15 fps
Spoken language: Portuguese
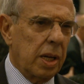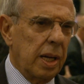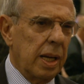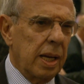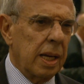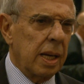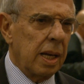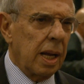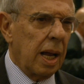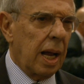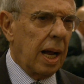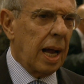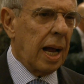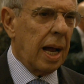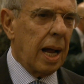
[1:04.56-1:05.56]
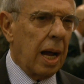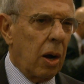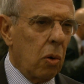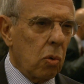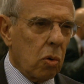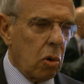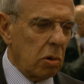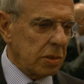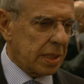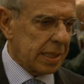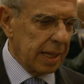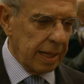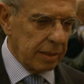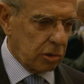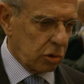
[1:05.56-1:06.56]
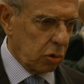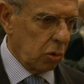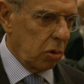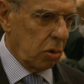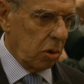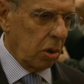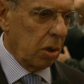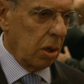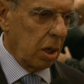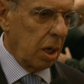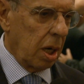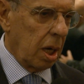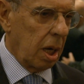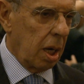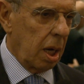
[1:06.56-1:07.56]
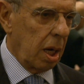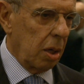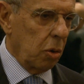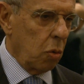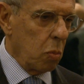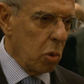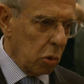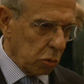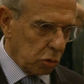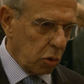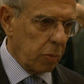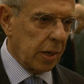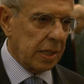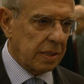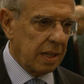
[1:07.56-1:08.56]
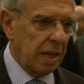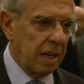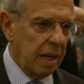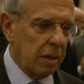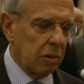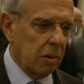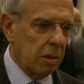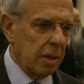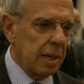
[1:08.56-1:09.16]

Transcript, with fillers: que há, um consenso no mundo brasileiro